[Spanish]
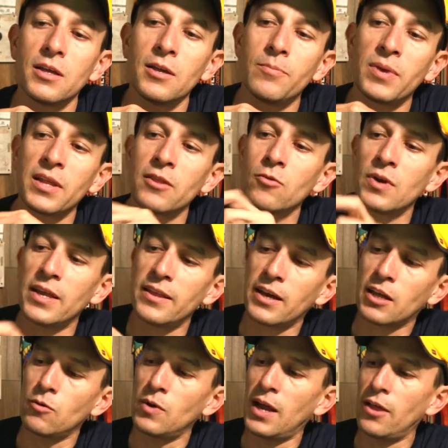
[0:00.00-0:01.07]
y prende un LED
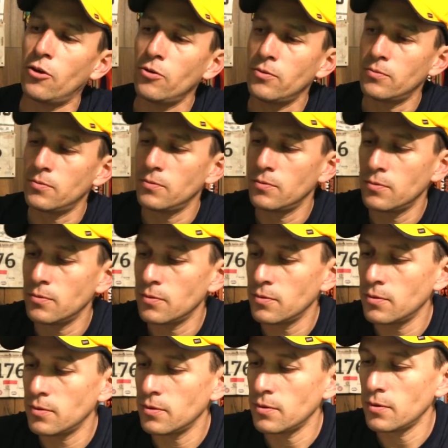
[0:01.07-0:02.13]
aquí a un lado.
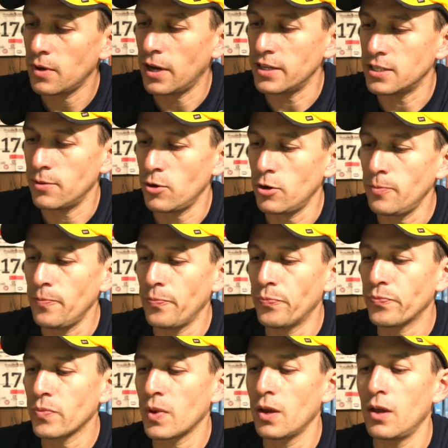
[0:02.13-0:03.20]
Ahí se vio.
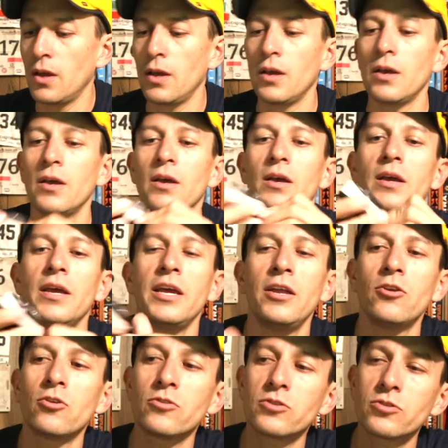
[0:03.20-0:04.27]
Y
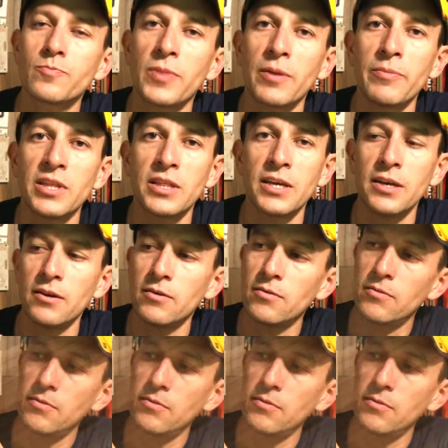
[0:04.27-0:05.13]
no nos permite